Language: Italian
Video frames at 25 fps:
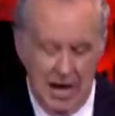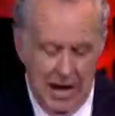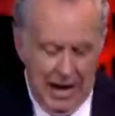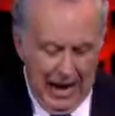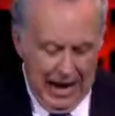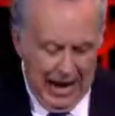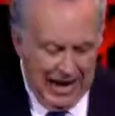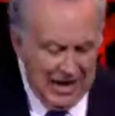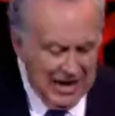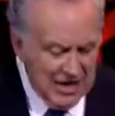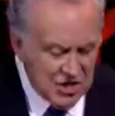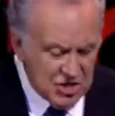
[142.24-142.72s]

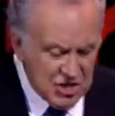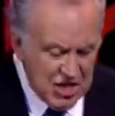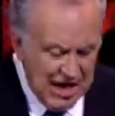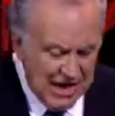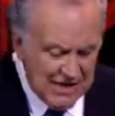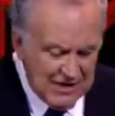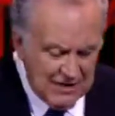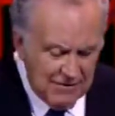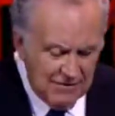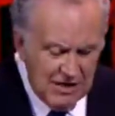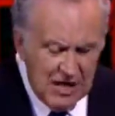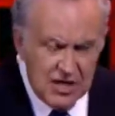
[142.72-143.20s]

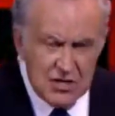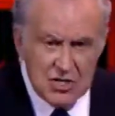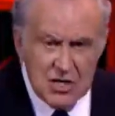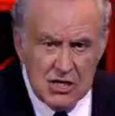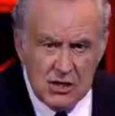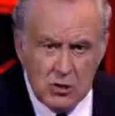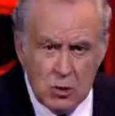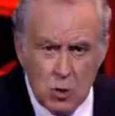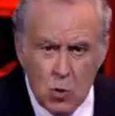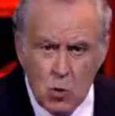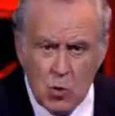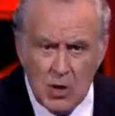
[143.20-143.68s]
allacciatevi le
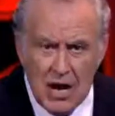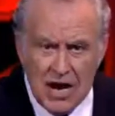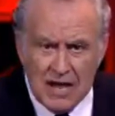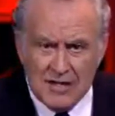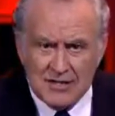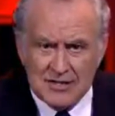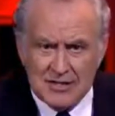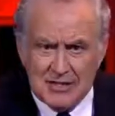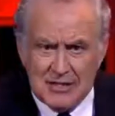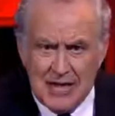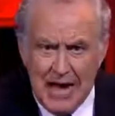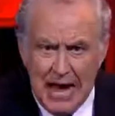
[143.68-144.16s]
cinture,
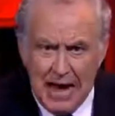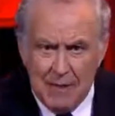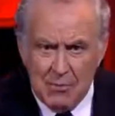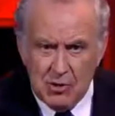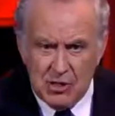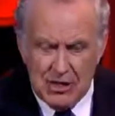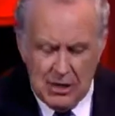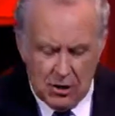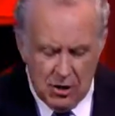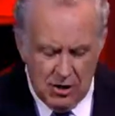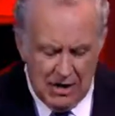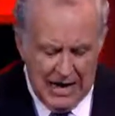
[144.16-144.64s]
stiamo
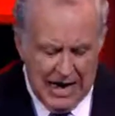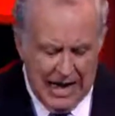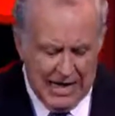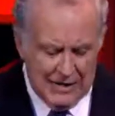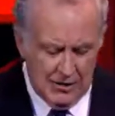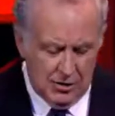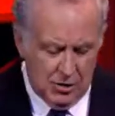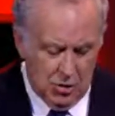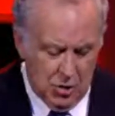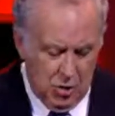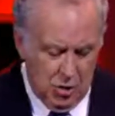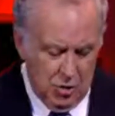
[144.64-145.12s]

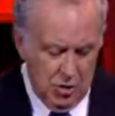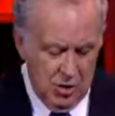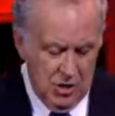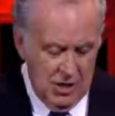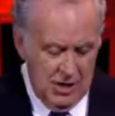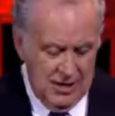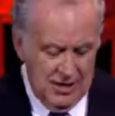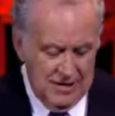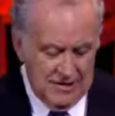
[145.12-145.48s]
decollando.